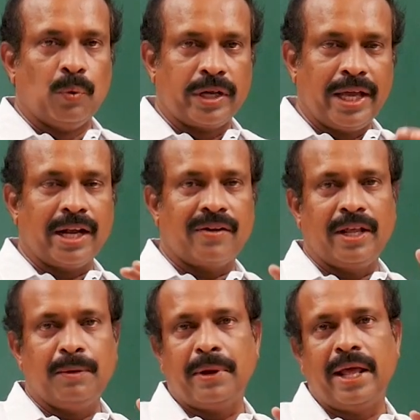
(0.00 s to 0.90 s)
ఒకే
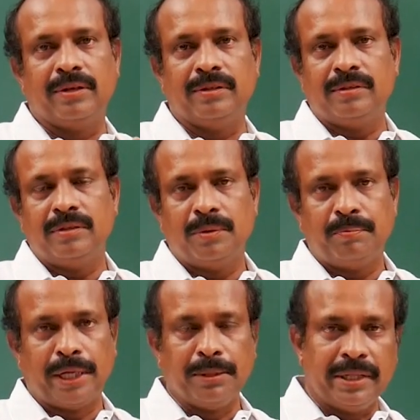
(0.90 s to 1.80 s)
రకమైన ప్లాను
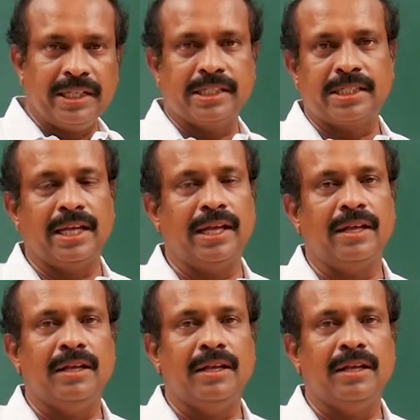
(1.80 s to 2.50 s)
పది మందికి ఇస్తే